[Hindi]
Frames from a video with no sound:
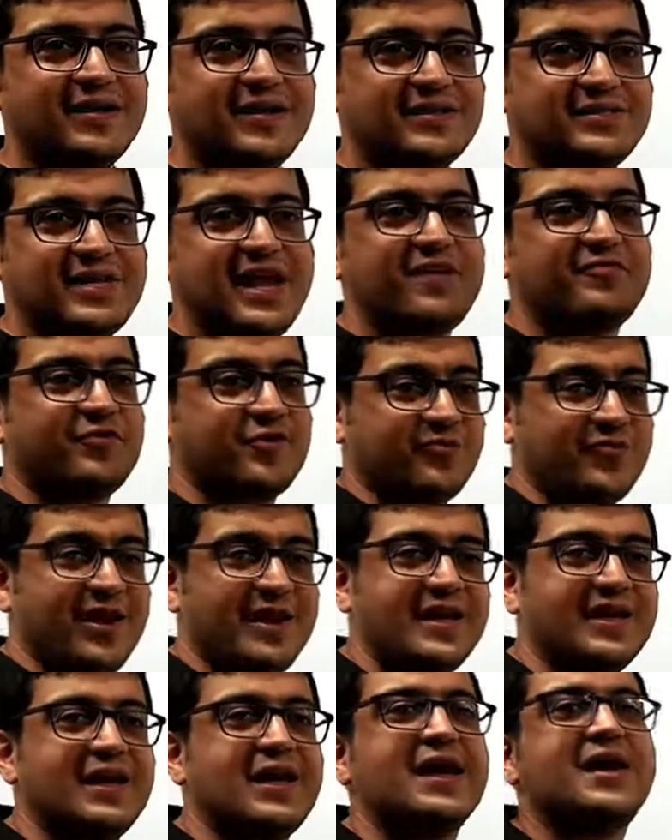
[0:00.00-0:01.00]
छह फुट
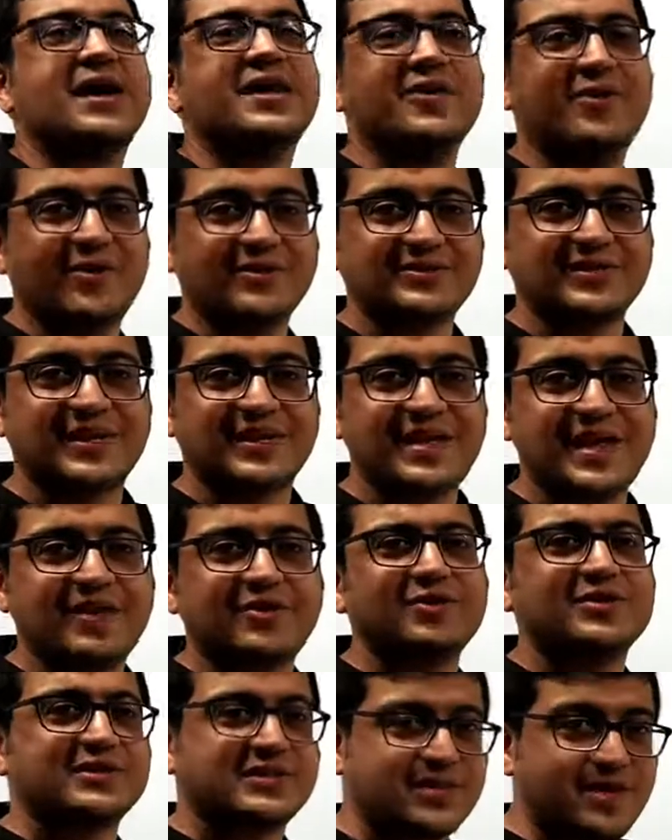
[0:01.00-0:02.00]
वाले के लिए कहीं और चला जाएगा
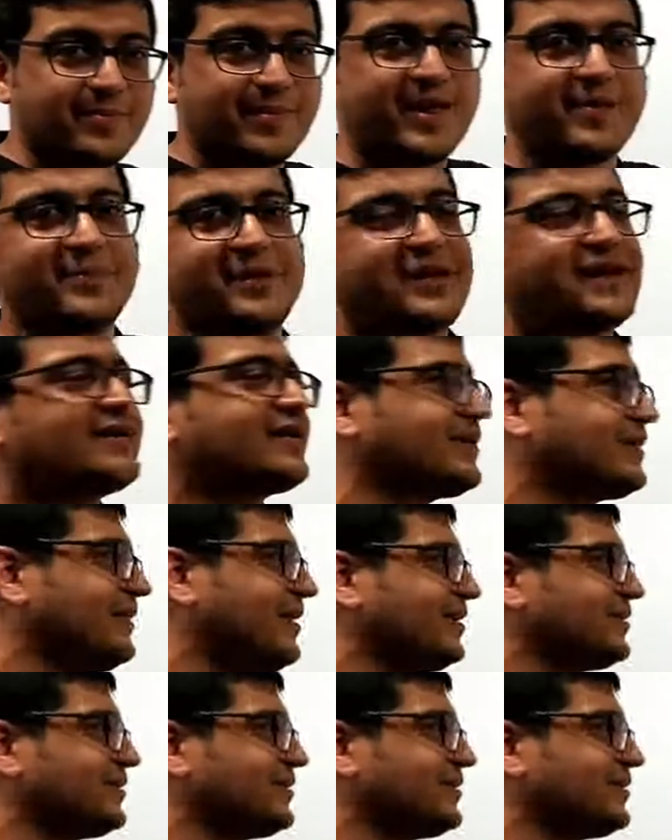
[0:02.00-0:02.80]
तो इसलिए बड़ा मिरर रखते हैं